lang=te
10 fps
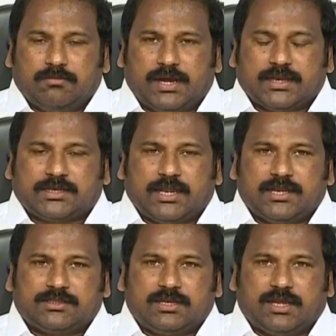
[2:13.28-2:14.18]

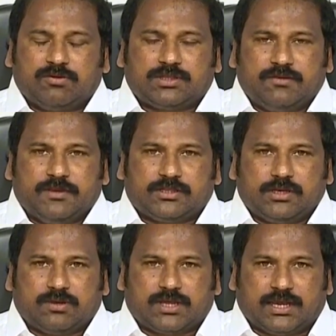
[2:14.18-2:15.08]
మాట్లాడుతున్న అవతల
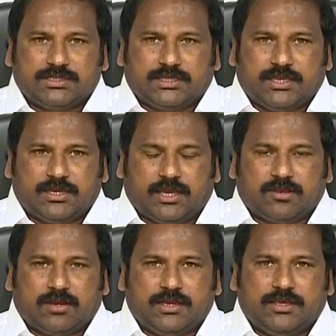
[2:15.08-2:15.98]
వ్యక్తులు ఒక రాజకీయ
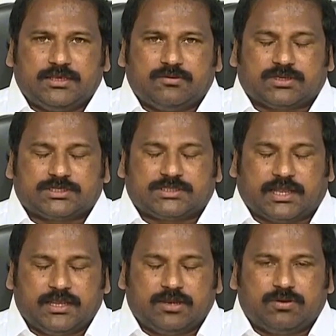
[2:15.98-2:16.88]
నాయకులని ఒక
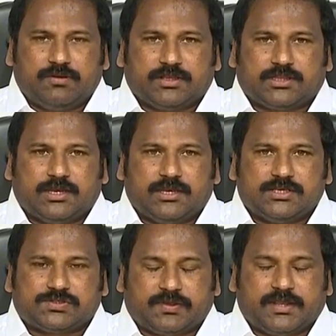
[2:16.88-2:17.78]
స్థాయిలో ఉన్న వ్యక్తులని
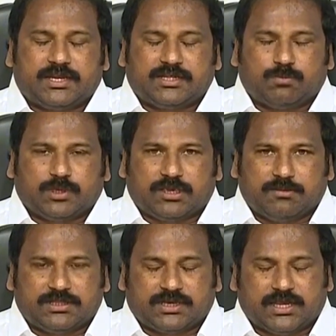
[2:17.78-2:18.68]
స్వయాన
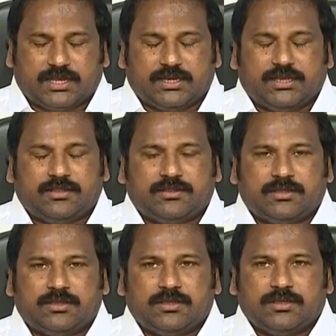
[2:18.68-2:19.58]
ముఖ్యమంత్రి గారని
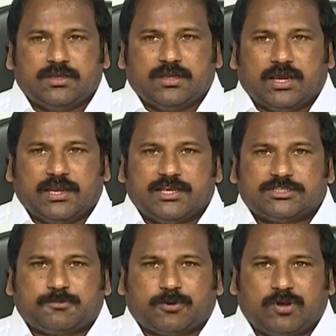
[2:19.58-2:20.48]
అనే
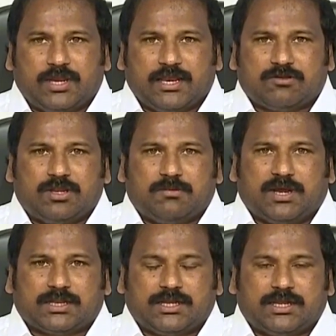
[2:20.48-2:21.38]
స్పృహ లేకుండా
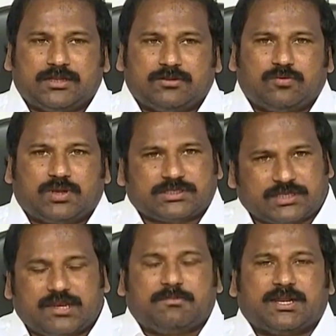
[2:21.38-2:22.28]
మాట్లాడటం
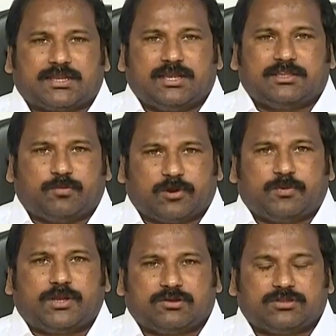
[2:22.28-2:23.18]
ఒకసారి మాట్లాడితే
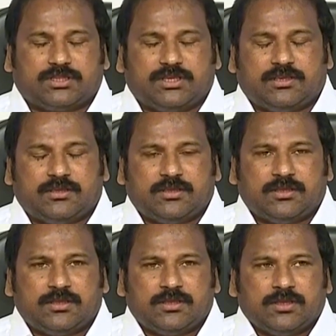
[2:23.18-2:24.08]
పొరపాటు అవుతుంది
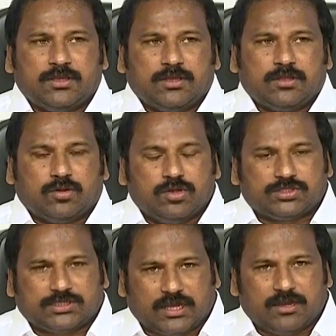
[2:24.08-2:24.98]

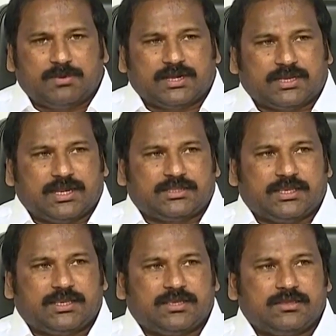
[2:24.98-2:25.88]
రెండుసార్లు మాట్లాడితే